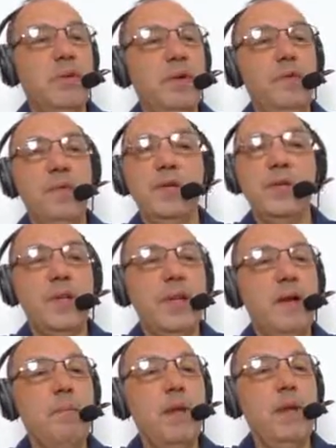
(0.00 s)
Então ele faz
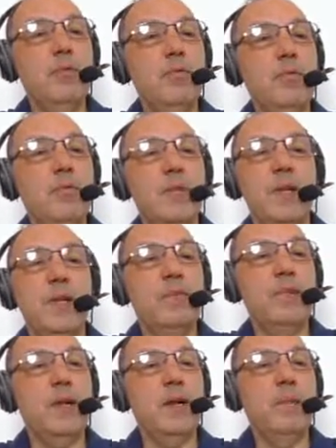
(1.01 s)
escaneamento,
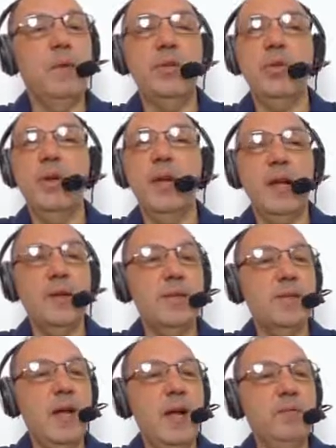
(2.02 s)
escreve escaneamento
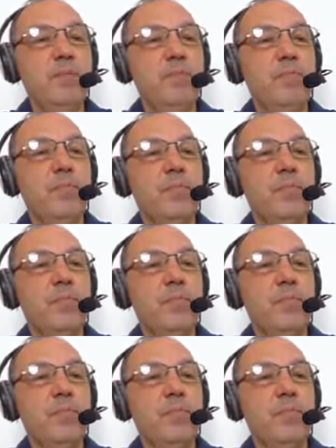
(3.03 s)
realizado.